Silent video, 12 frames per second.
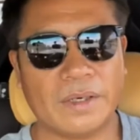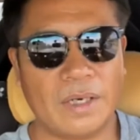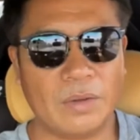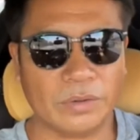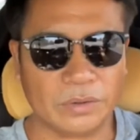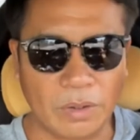
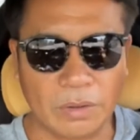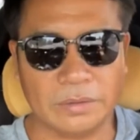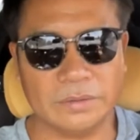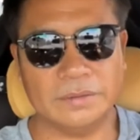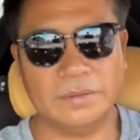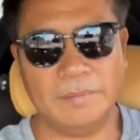เราจะต้อง
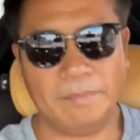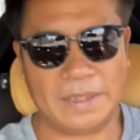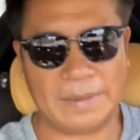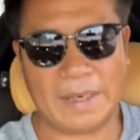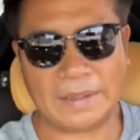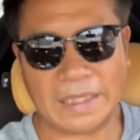ป
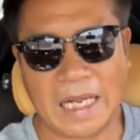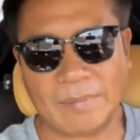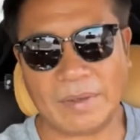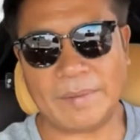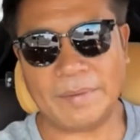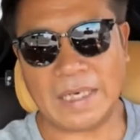ฏิบัติตาม
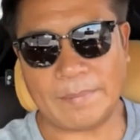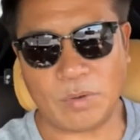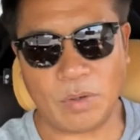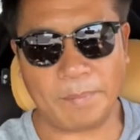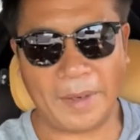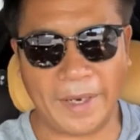คำแนะ
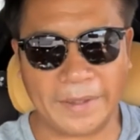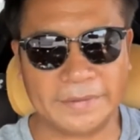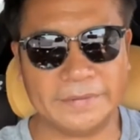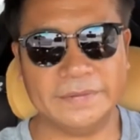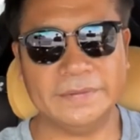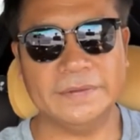นำของแพทย์
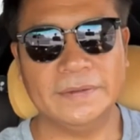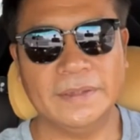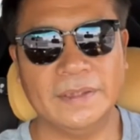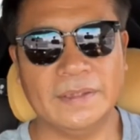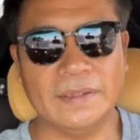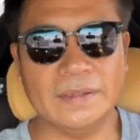
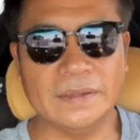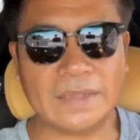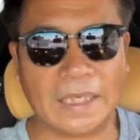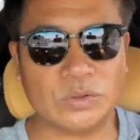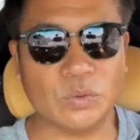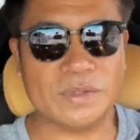หรือ
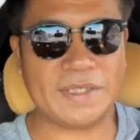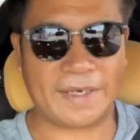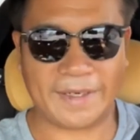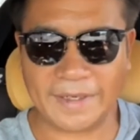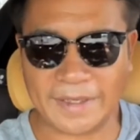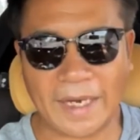สาธารณสุขอย่า
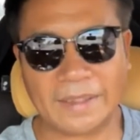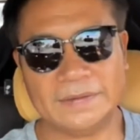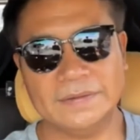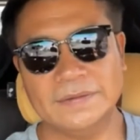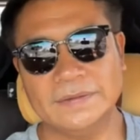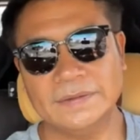งเคร่งครัด
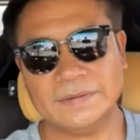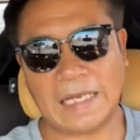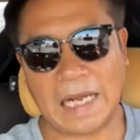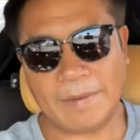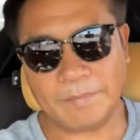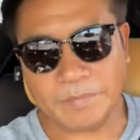
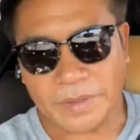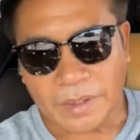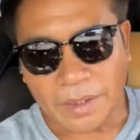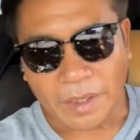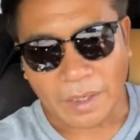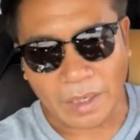สาม
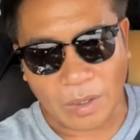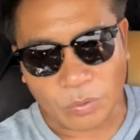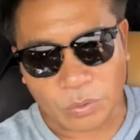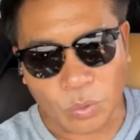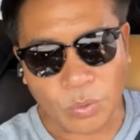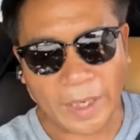เรา
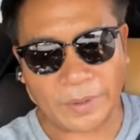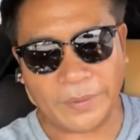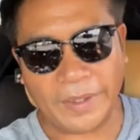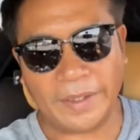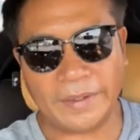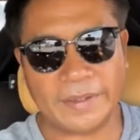ดูแลตั
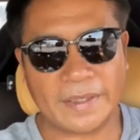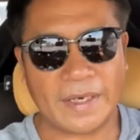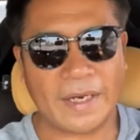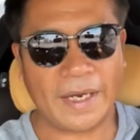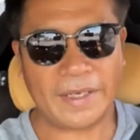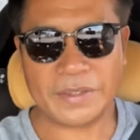วเอง
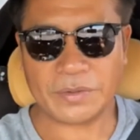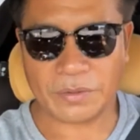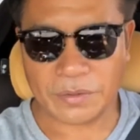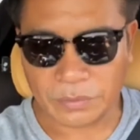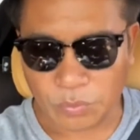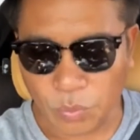ให้
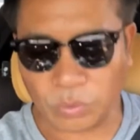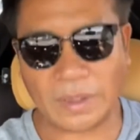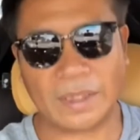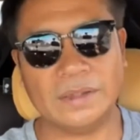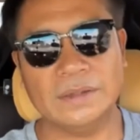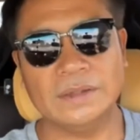ถูก
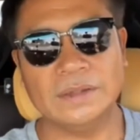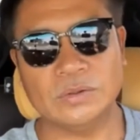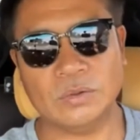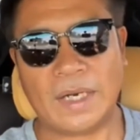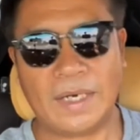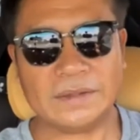
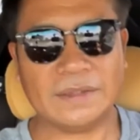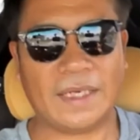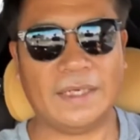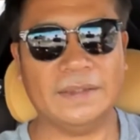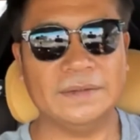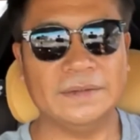สุขลักษณะ